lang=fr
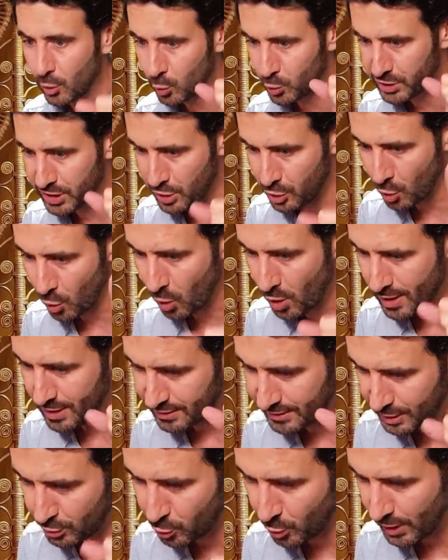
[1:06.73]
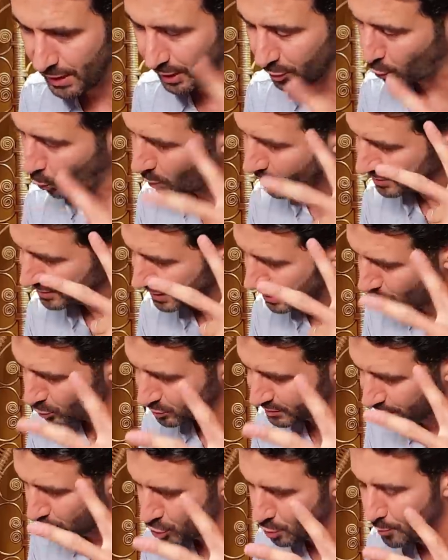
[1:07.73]
Coutinho, titulaire. Troisième
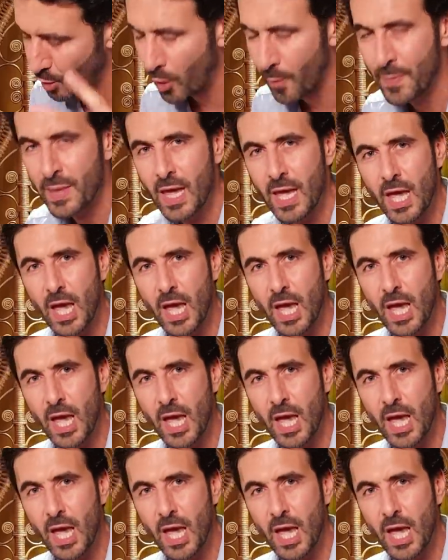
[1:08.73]
enseignement,